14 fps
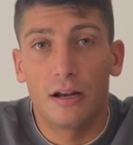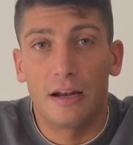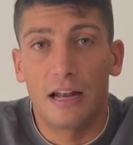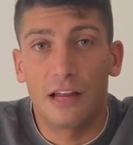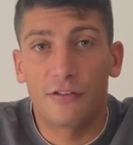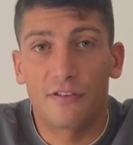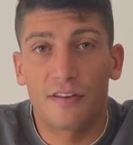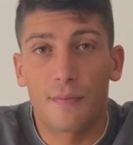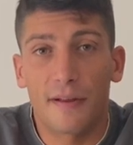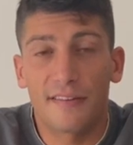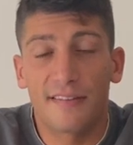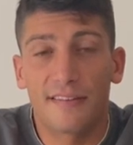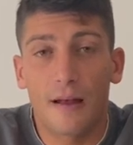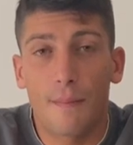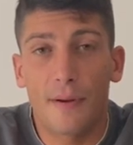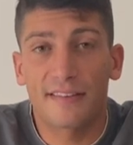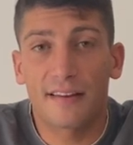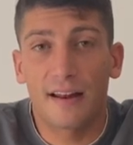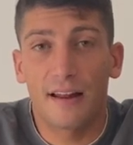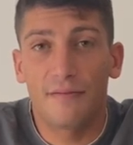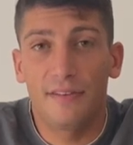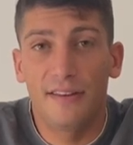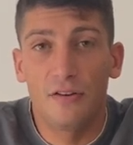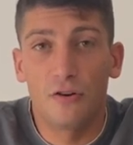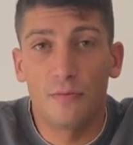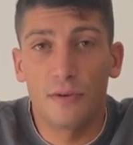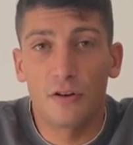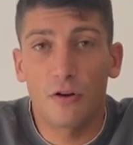Là, je ne sais pas si ça passe à la
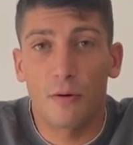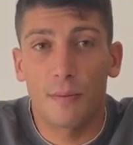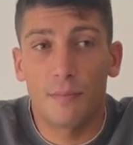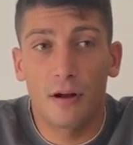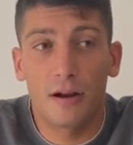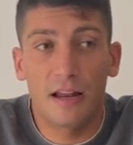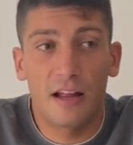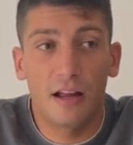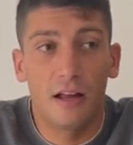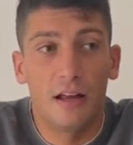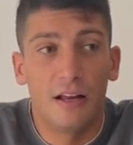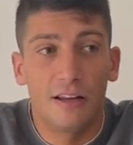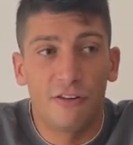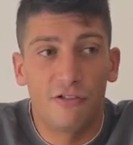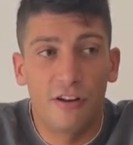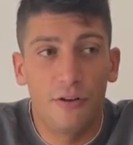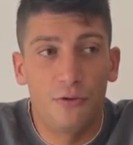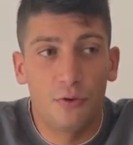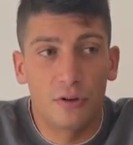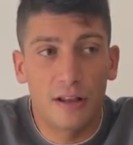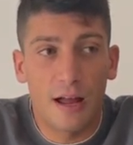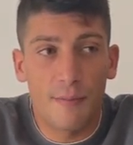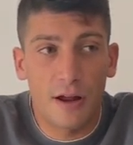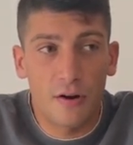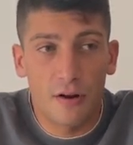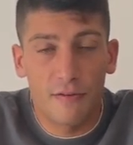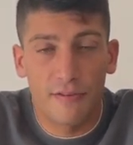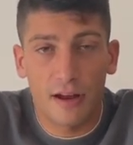vidéo, mais normalement, là, j'ai le dos de la main
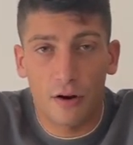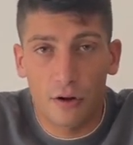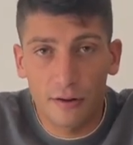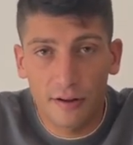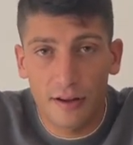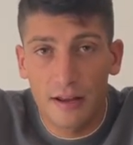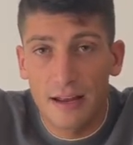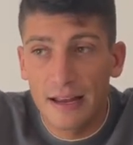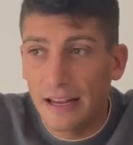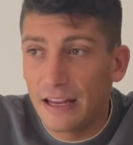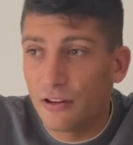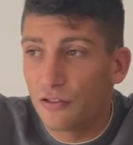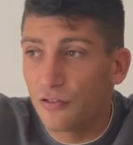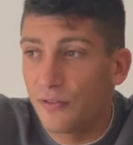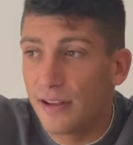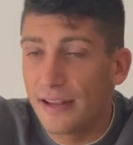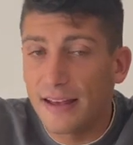l'un vers l'autre et je vais